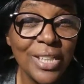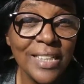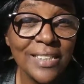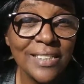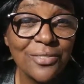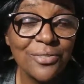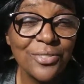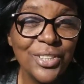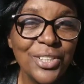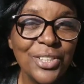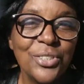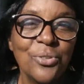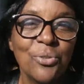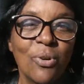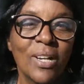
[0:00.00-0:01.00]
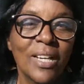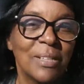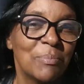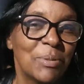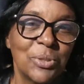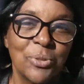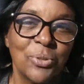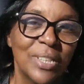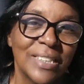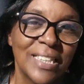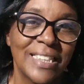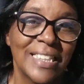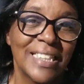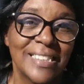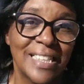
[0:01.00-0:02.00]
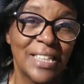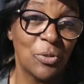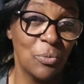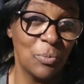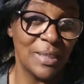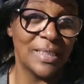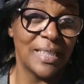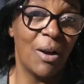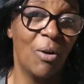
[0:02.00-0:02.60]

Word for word: esse vídeo com aquela pessoa que está interessada em começar